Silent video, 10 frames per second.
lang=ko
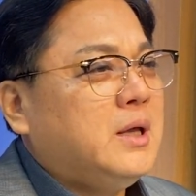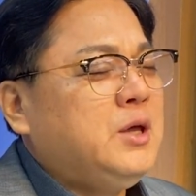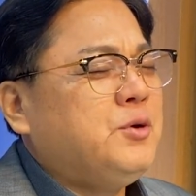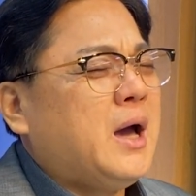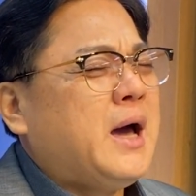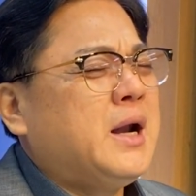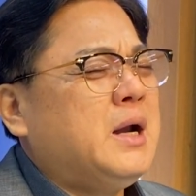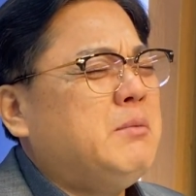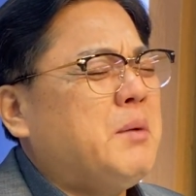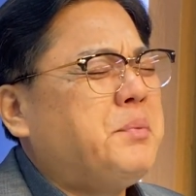이후에
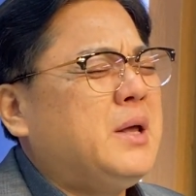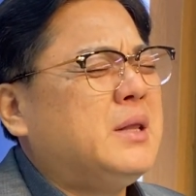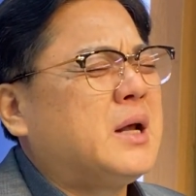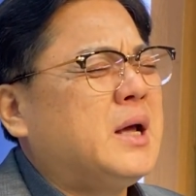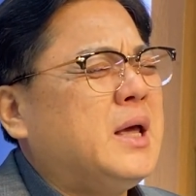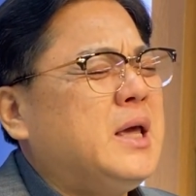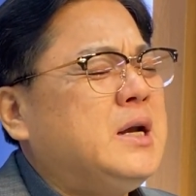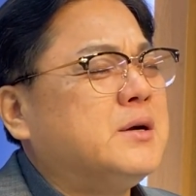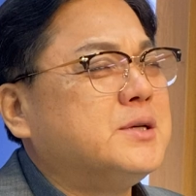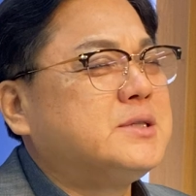하나님 앞에 나라에
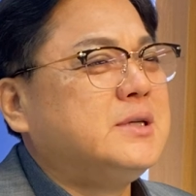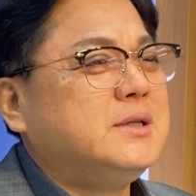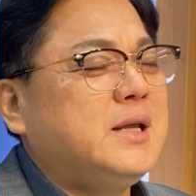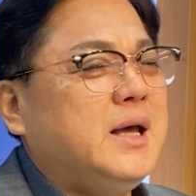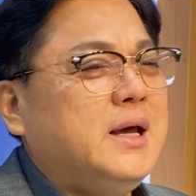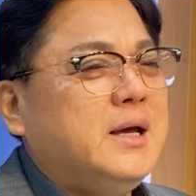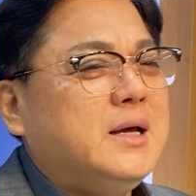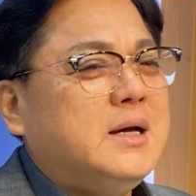이르렀을 때